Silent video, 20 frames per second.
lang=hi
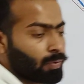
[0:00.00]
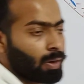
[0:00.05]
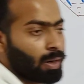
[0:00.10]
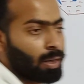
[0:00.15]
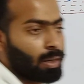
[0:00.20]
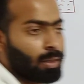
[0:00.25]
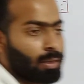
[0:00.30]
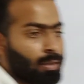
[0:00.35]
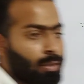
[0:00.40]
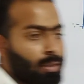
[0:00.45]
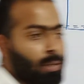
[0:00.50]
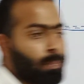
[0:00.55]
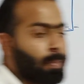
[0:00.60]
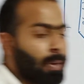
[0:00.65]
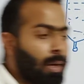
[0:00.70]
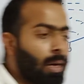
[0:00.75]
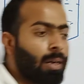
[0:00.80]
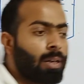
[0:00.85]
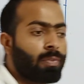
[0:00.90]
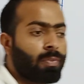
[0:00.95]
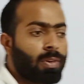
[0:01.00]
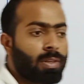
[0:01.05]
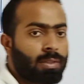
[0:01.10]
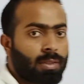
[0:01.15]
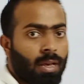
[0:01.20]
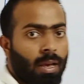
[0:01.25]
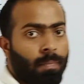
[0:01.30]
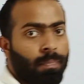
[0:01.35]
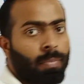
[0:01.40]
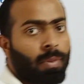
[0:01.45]
ऑफ ऑल ये पहला
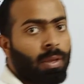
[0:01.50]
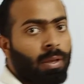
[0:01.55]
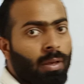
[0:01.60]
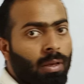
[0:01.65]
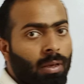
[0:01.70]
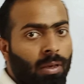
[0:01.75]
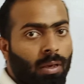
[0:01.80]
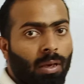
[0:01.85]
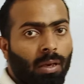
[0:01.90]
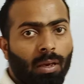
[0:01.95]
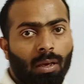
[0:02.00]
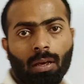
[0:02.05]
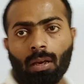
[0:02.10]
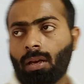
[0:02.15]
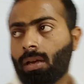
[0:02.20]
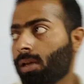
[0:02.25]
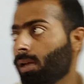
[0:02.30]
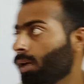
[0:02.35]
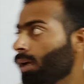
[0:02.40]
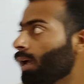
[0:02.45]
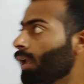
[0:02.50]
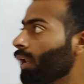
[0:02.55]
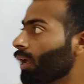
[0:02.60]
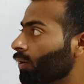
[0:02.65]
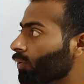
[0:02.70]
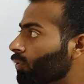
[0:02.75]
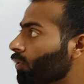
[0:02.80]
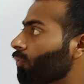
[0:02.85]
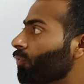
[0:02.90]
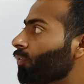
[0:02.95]
डिफरेंस है कि
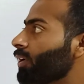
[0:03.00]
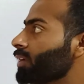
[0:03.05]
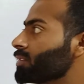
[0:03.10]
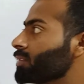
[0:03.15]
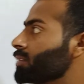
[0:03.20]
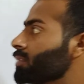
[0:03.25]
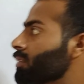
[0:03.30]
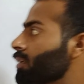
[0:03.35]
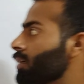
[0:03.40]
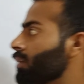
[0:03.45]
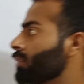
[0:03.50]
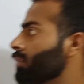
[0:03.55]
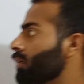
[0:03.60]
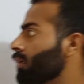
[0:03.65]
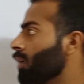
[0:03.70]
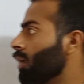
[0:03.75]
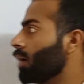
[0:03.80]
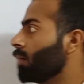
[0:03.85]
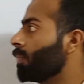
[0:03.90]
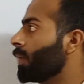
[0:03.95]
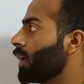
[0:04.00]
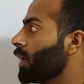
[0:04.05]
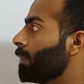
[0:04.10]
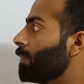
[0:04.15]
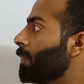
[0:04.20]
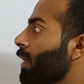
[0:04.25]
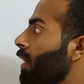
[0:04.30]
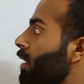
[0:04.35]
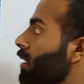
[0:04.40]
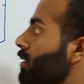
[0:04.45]
इलेक्ट्रोफ्रेसिस के अंदर हमारे
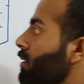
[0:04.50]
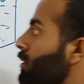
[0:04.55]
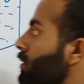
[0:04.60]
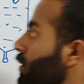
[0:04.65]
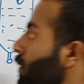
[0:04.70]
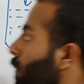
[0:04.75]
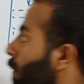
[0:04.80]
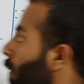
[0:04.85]
पास जो